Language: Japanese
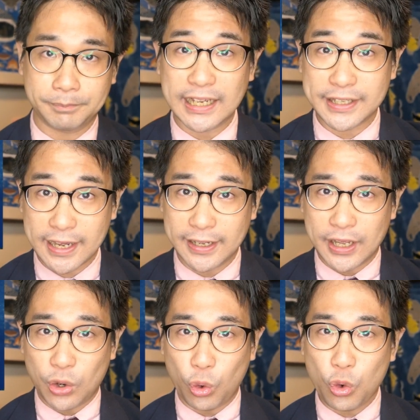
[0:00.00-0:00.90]
ただ
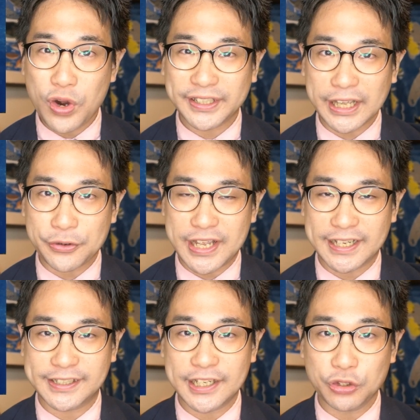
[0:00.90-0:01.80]
大型の
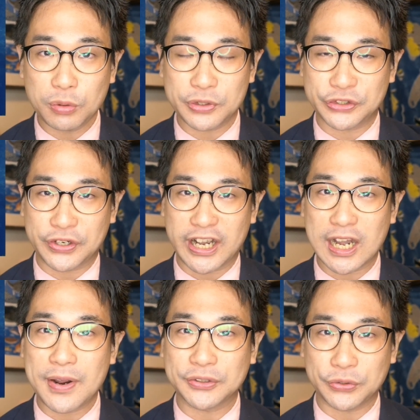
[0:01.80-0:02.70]
野生動物と
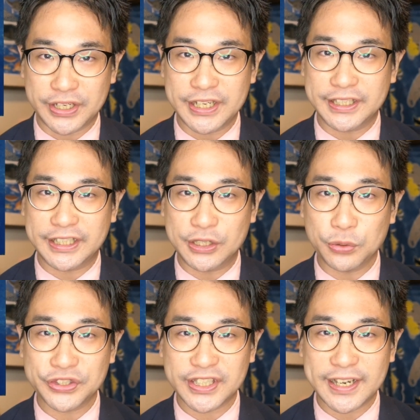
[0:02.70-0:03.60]
関わる時に気
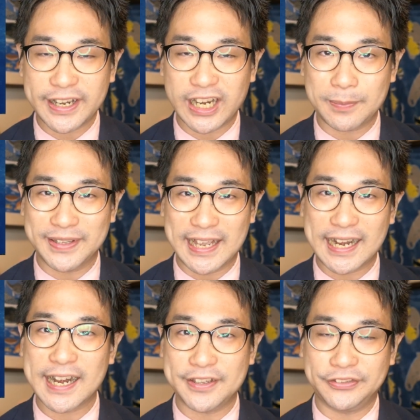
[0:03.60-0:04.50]
をつけなければな
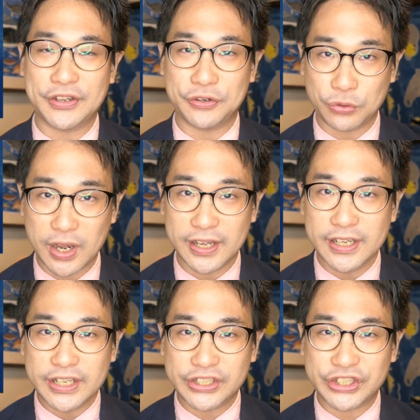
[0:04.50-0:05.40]
らないっていうのは
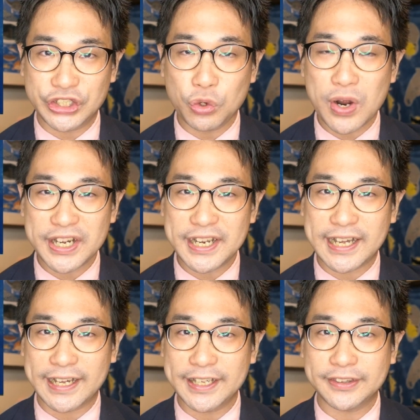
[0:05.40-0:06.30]
シロワニに
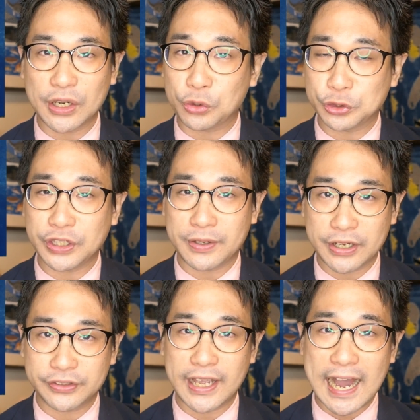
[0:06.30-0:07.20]
限ったことでは
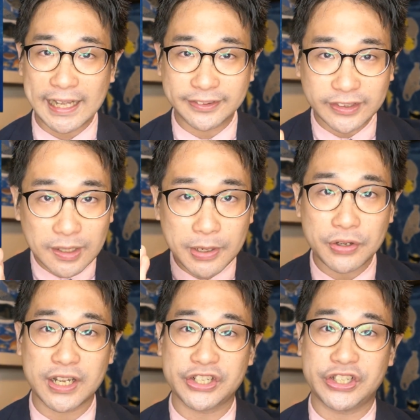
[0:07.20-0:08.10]
なくて当たり前
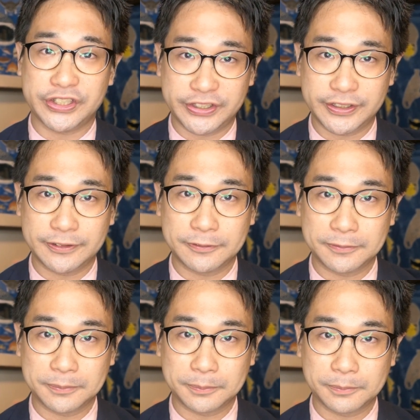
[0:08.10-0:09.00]
の話です。
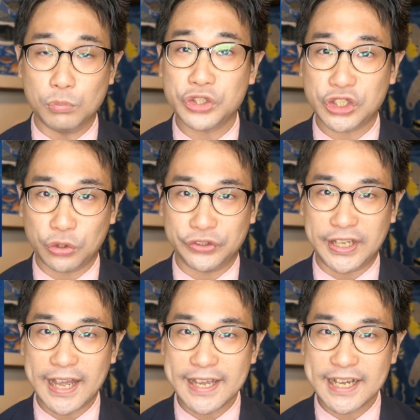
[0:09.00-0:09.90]
むしろ
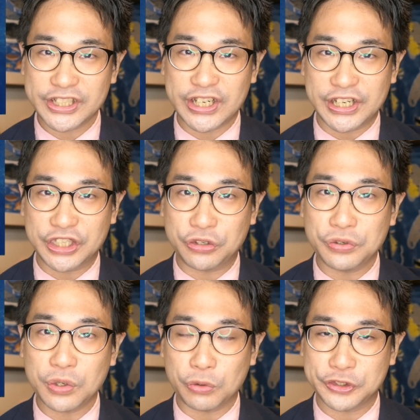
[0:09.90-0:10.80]
出会い頭に
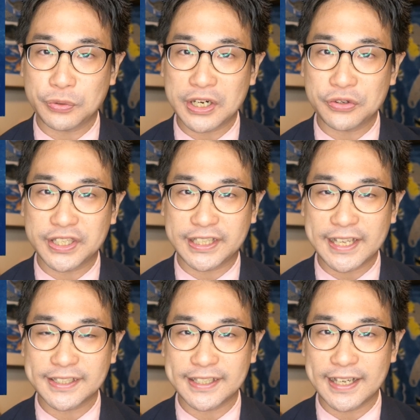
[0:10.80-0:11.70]
急に襲われる危
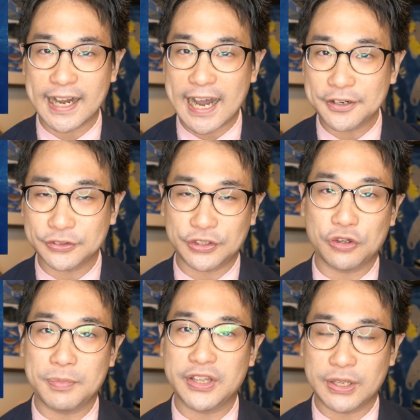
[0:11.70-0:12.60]
険性があるって
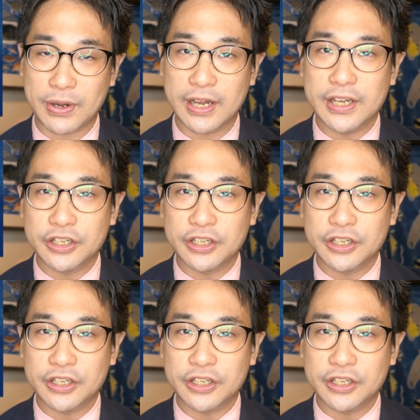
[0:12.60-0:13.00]
いう面では